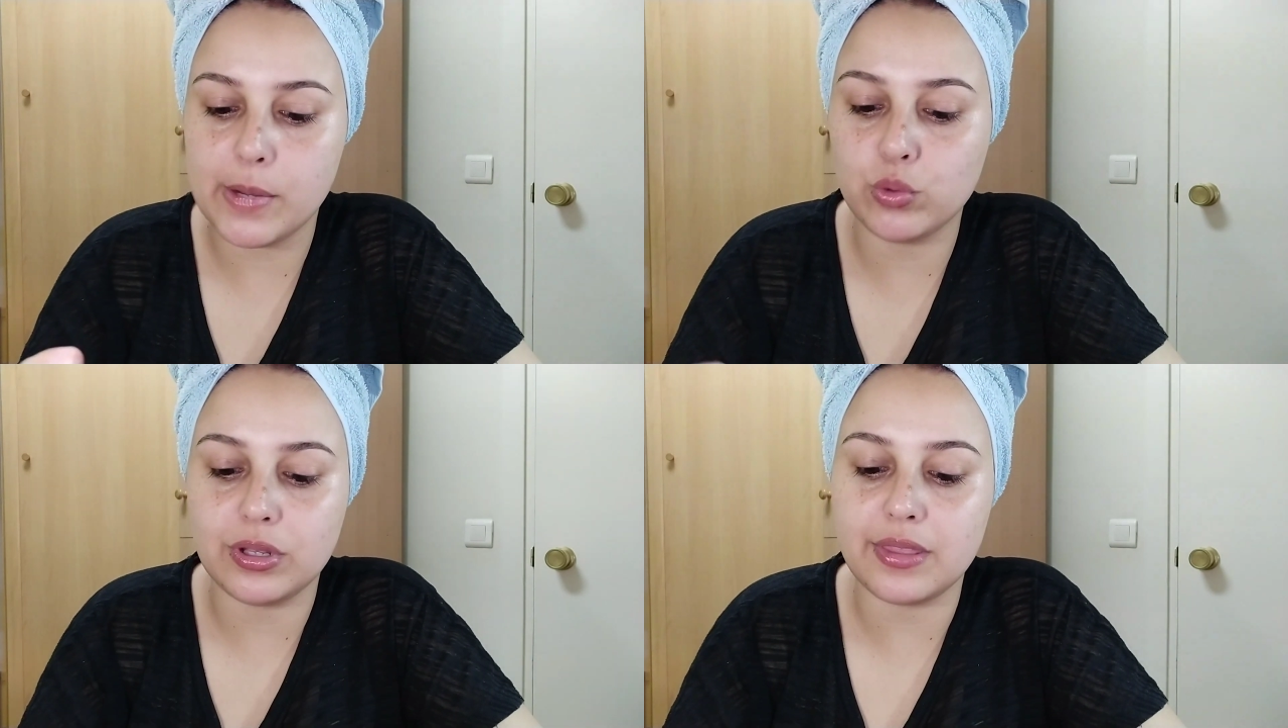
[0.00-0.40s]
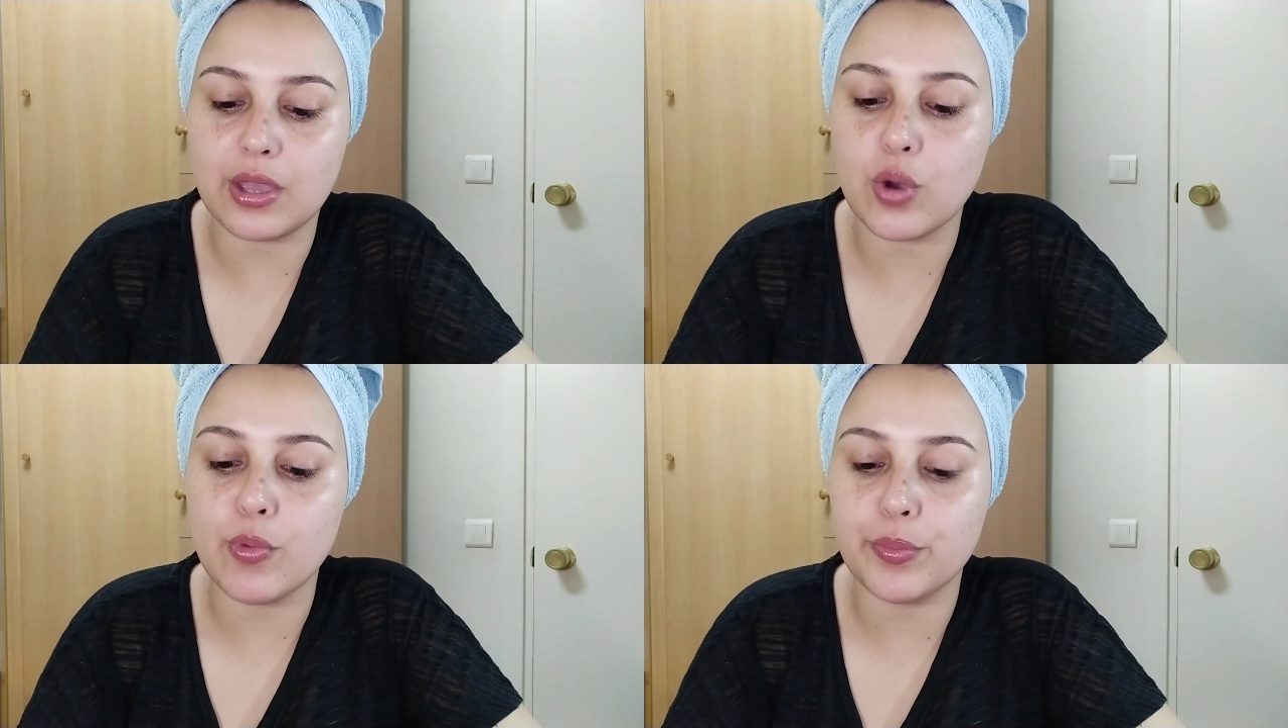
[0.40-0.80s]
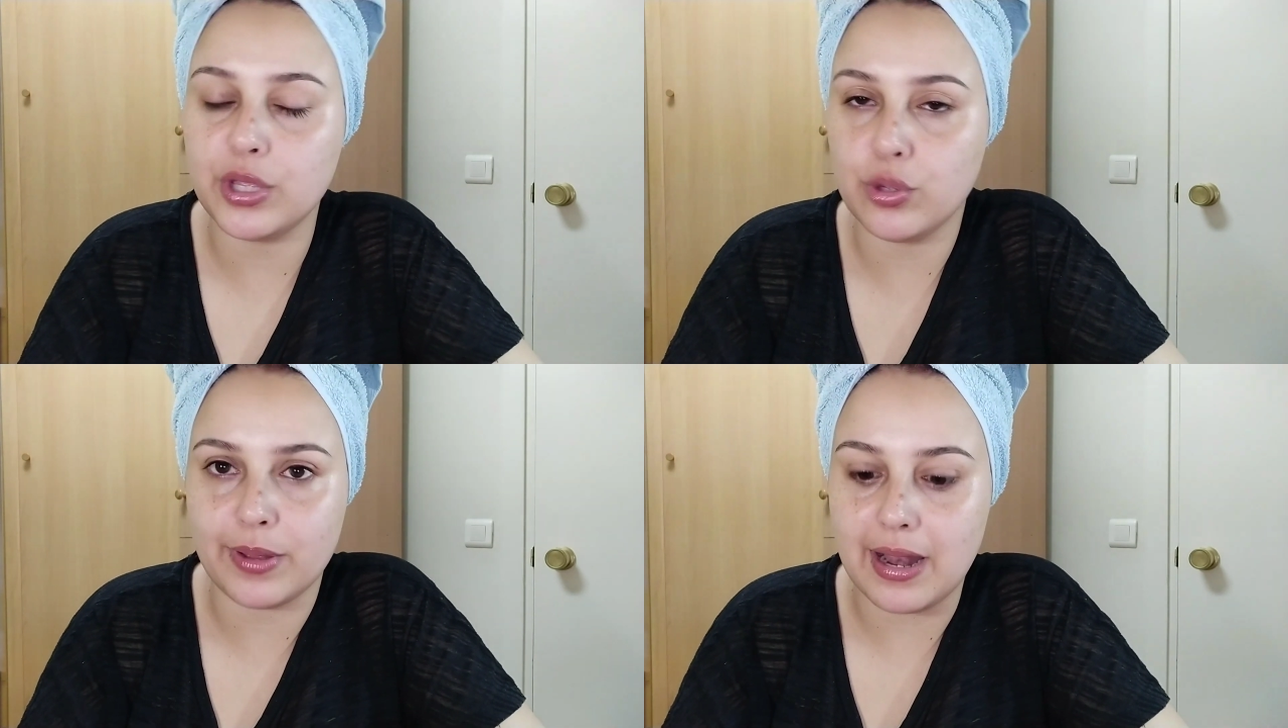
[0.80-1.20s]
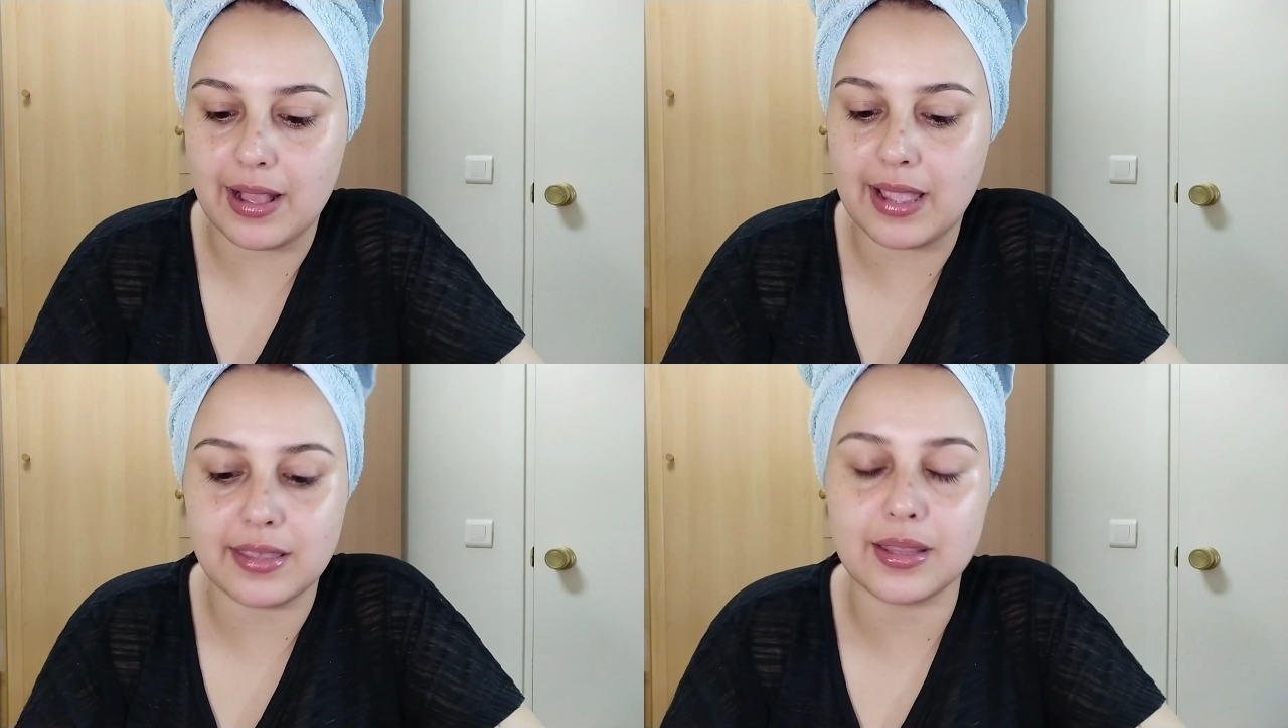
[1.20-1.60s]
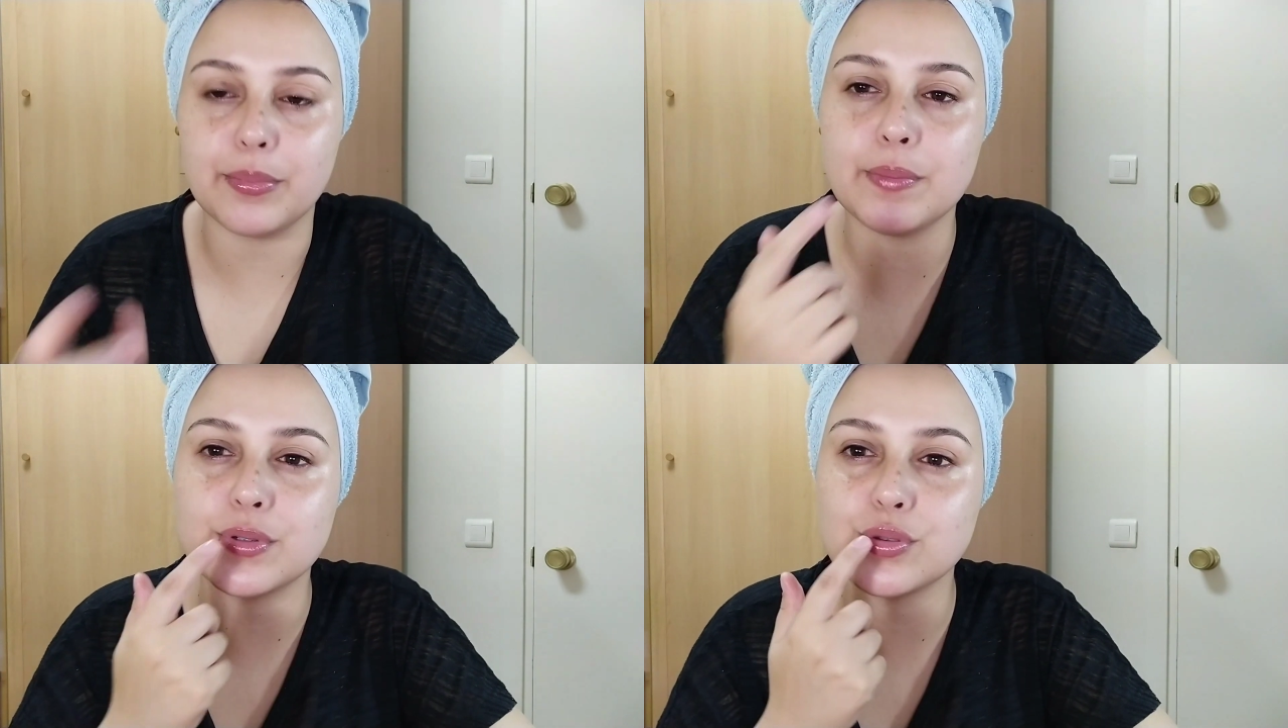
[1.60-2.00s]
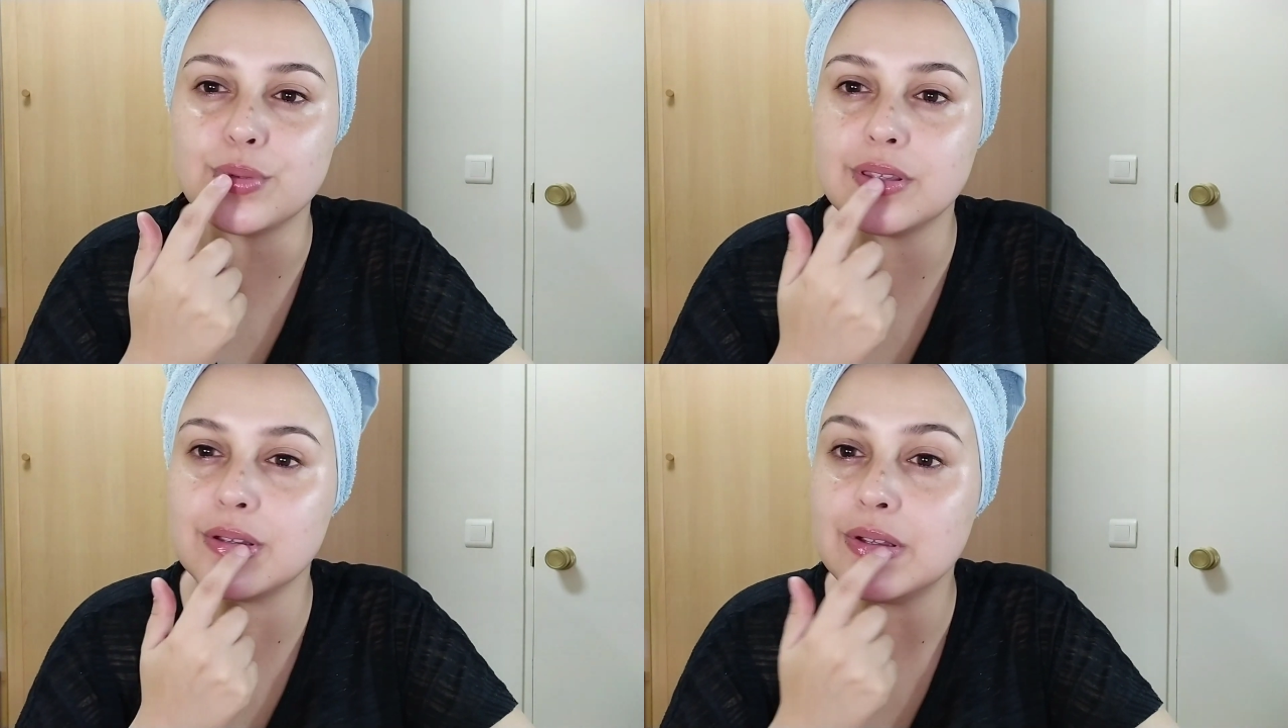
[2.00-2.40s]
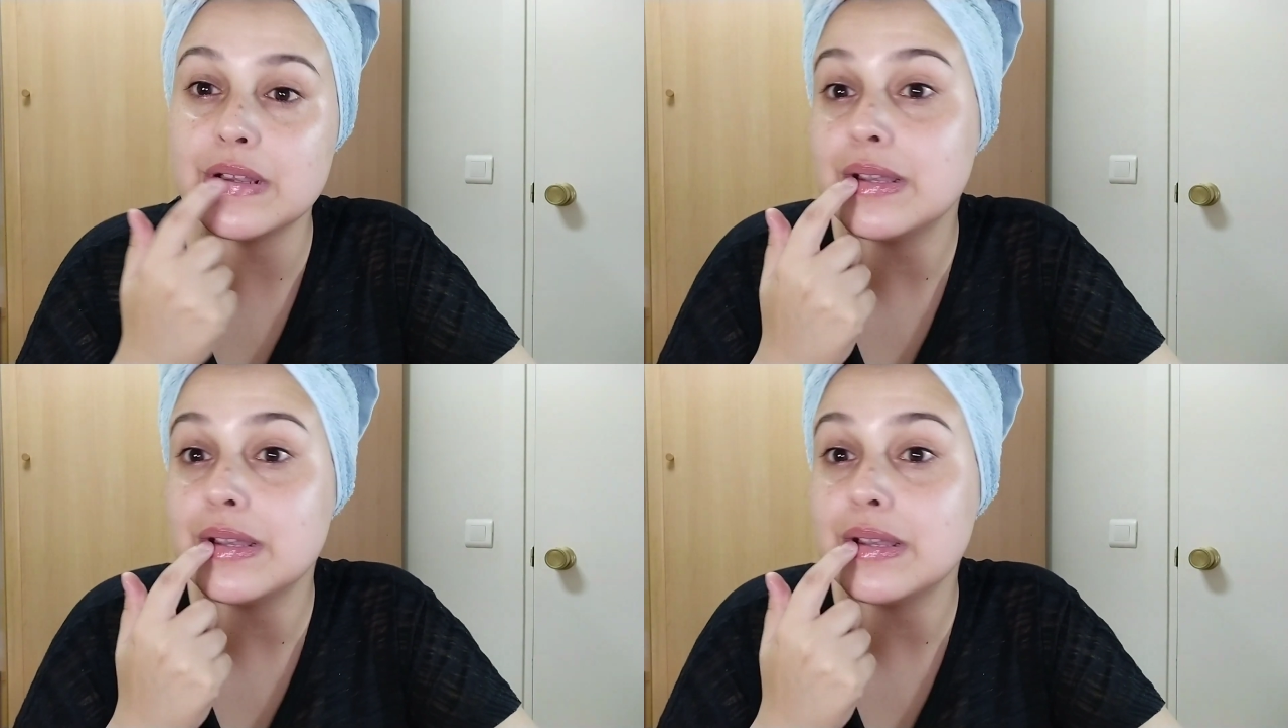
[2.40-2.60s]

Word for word: lo utilizáis como un brillo para la calle también, por supuesto.